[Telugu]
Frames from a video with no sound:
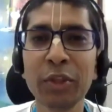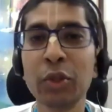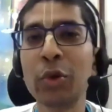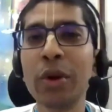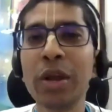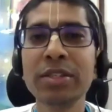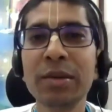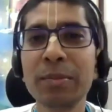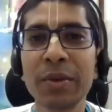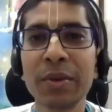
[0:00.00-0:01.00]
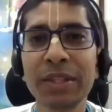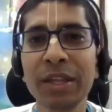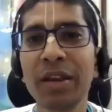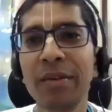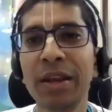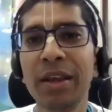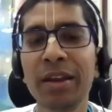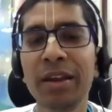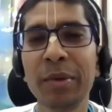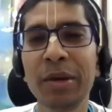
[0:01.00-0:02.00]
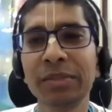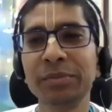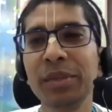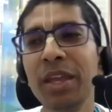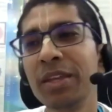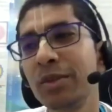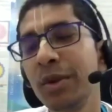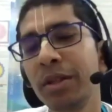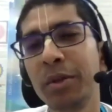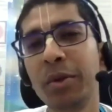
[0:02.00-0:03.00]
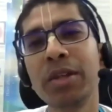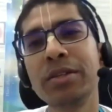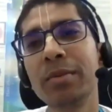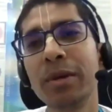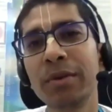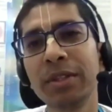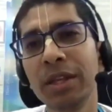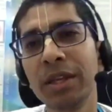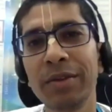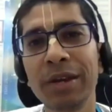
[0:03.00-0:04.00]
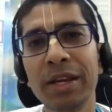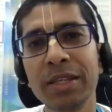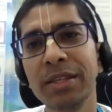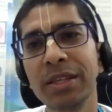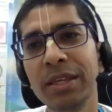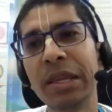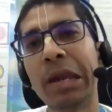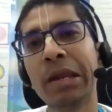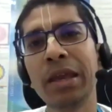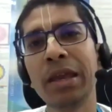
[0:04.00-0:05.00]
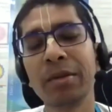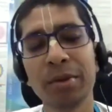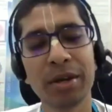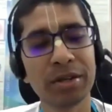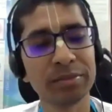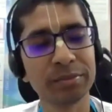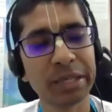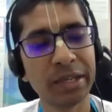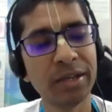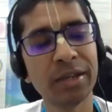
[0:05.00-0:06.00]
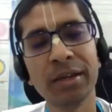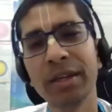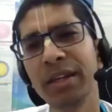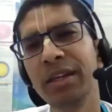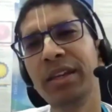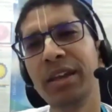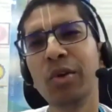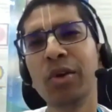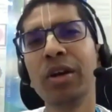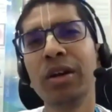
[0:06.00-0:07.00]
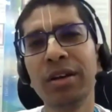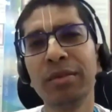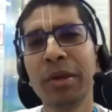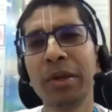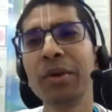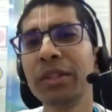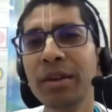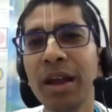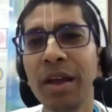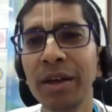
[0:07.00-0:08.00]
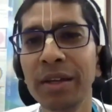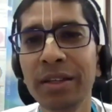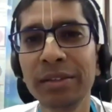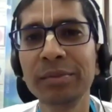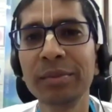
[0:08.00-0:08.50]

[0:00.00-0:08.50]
ద్రోణాచల పర్వత దగ్గర వెళ్ళారనమాట సో ఆ ద్రోణాచల పర్వత దగ్గర వెళ్ళేసి అడిగారనమాట ఏంటంటే నాకు ఒక పర్వతం కావాలి